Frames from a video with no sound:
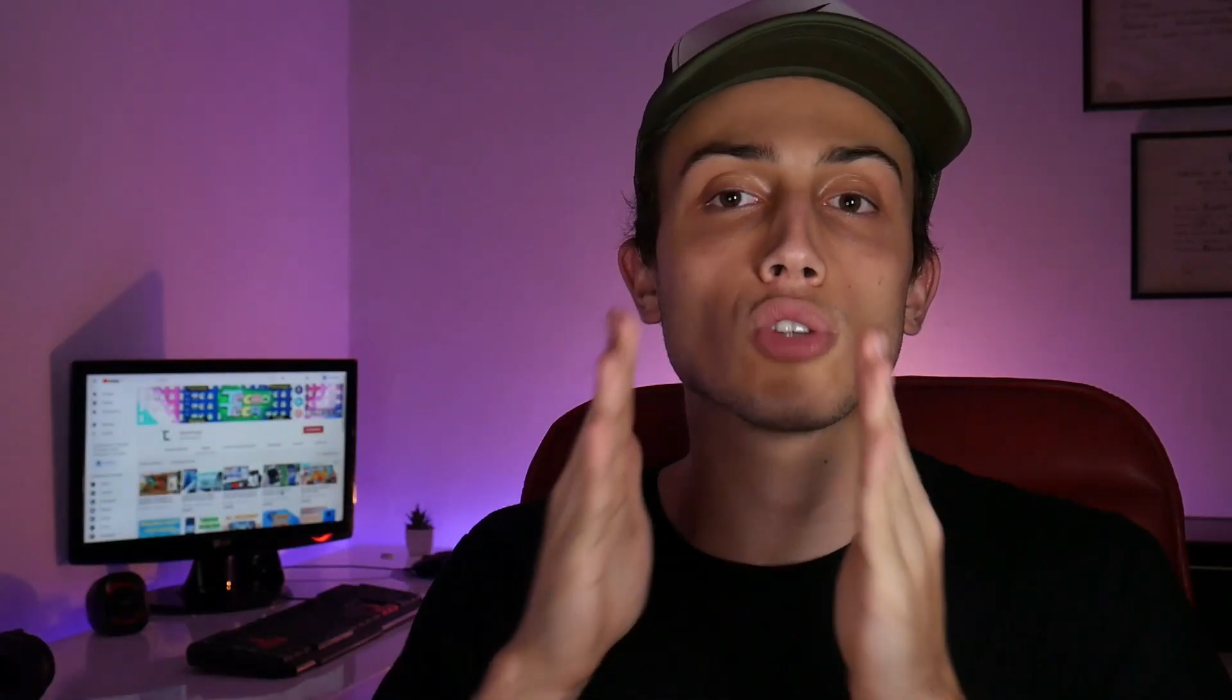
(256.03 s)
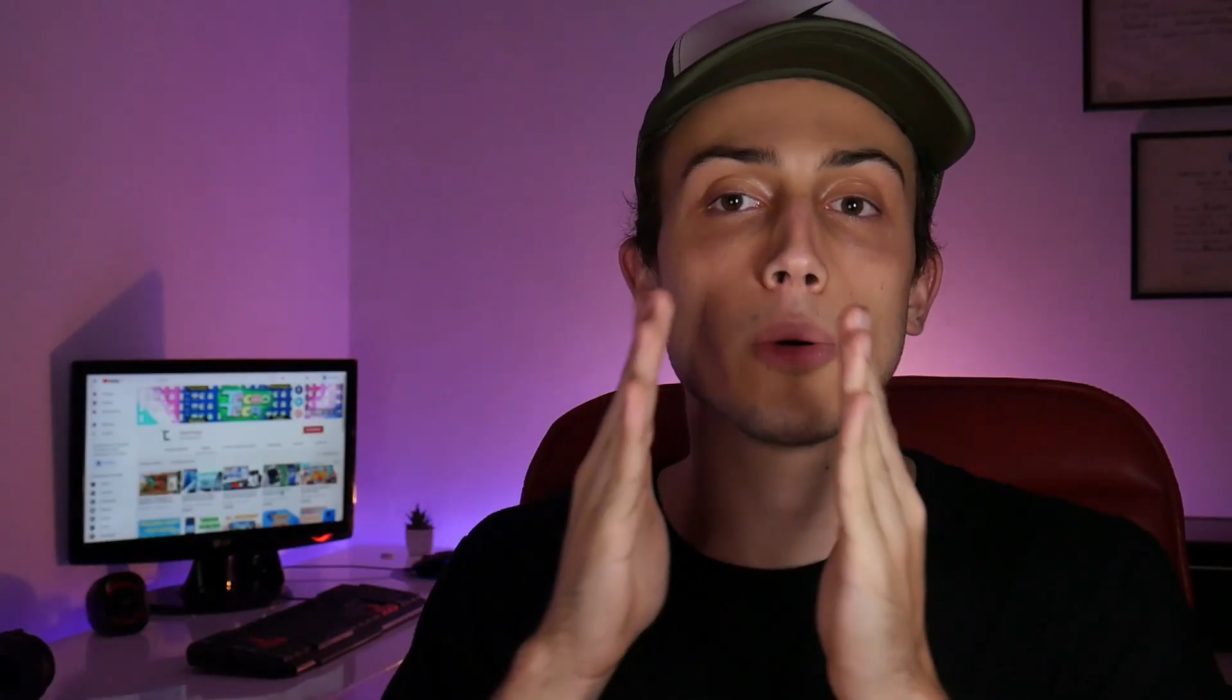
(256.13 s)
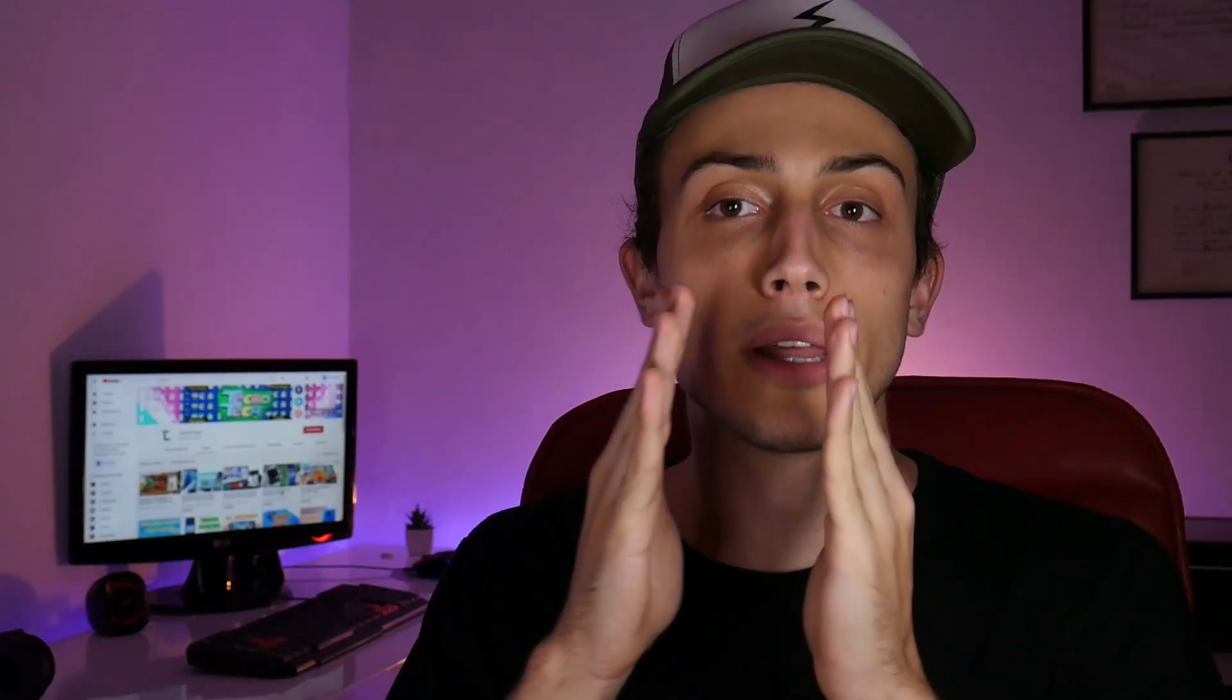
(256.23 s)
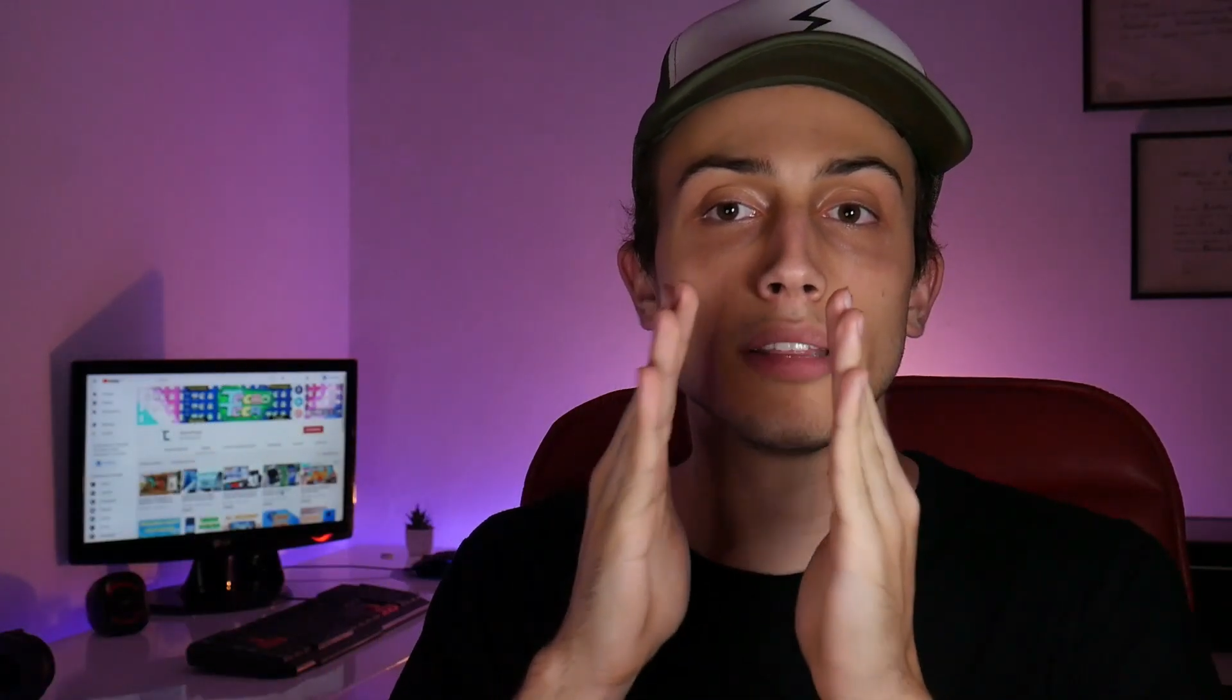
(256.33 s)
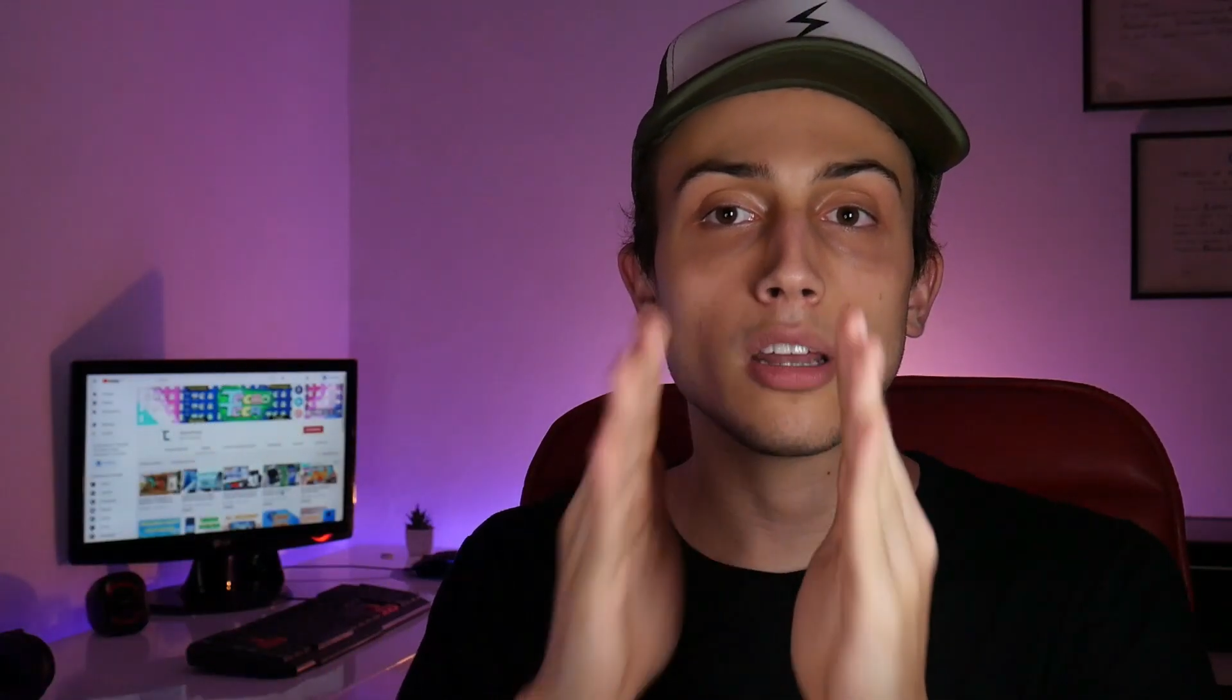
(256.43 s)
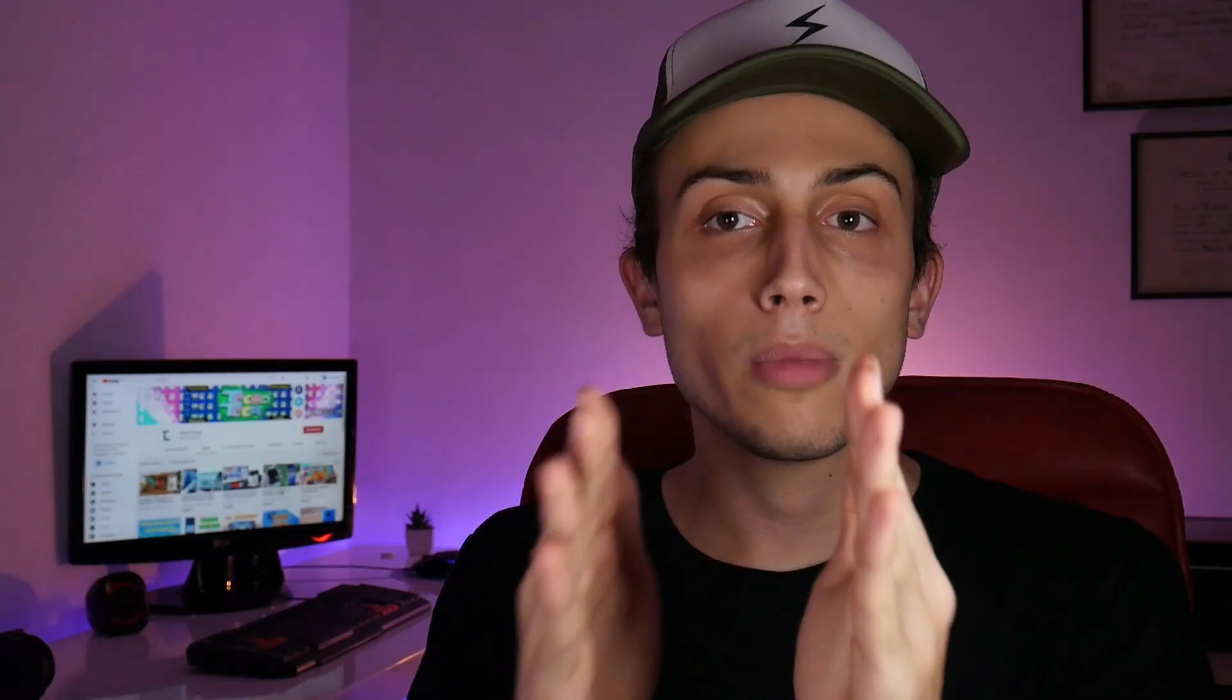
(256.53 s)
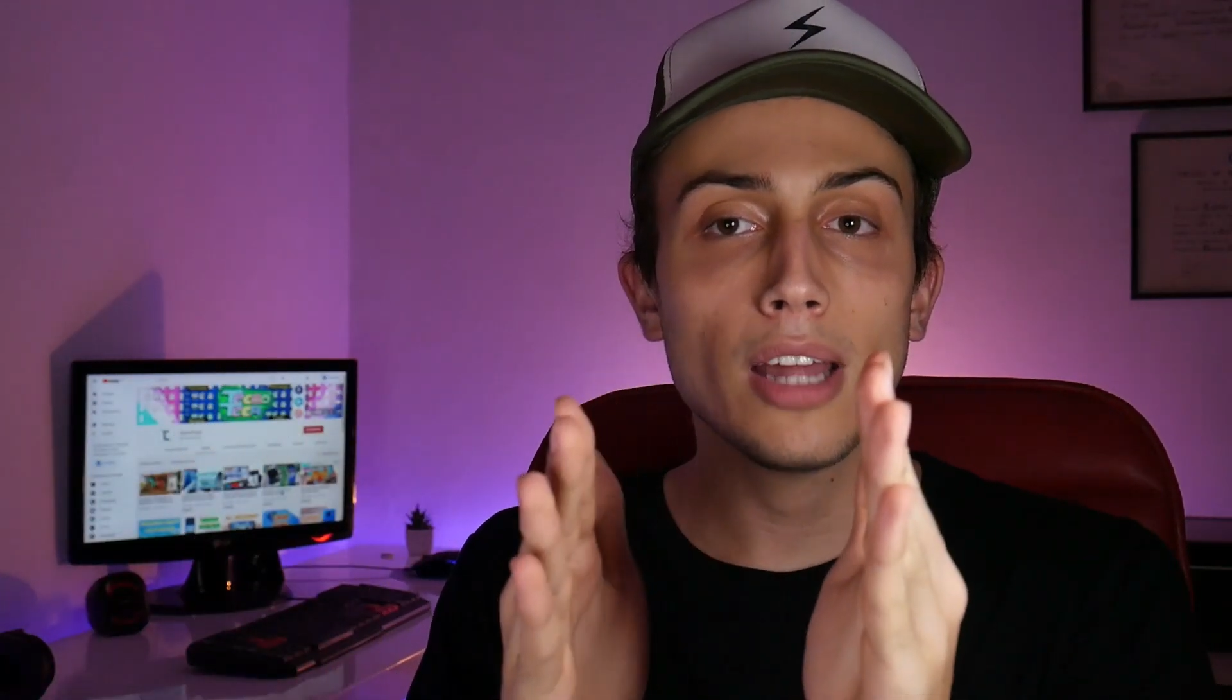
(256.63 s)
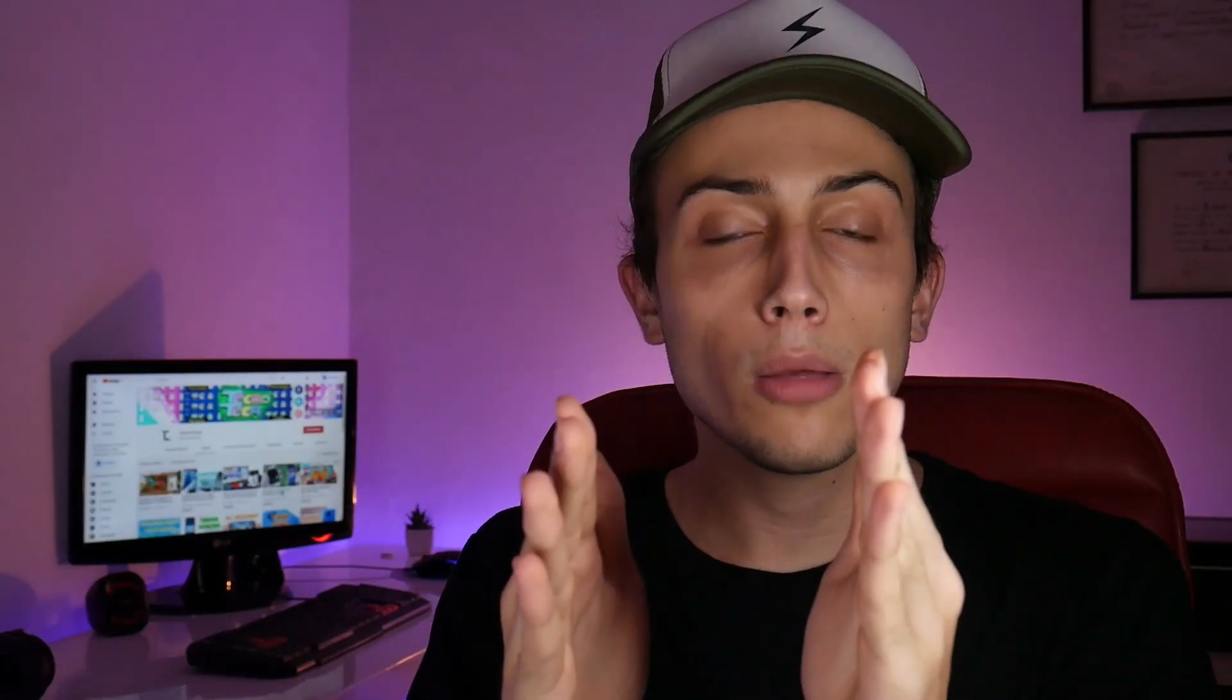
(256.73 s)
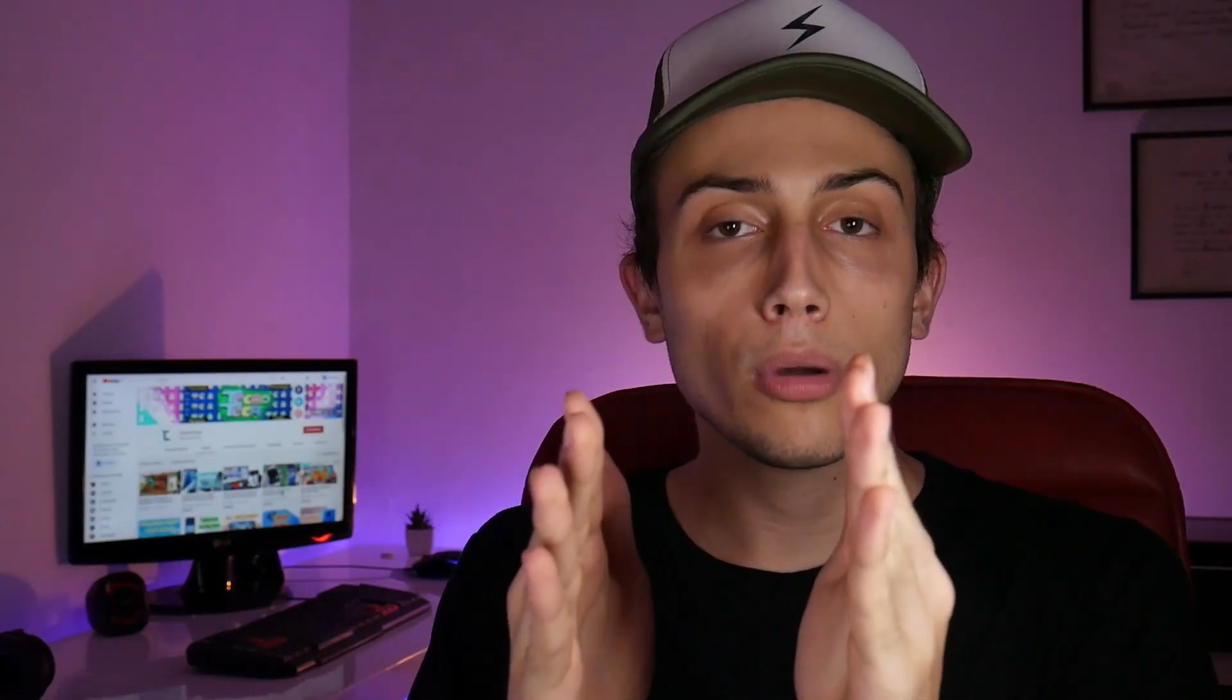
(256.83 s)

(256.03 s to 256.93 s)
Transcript: sobre determinado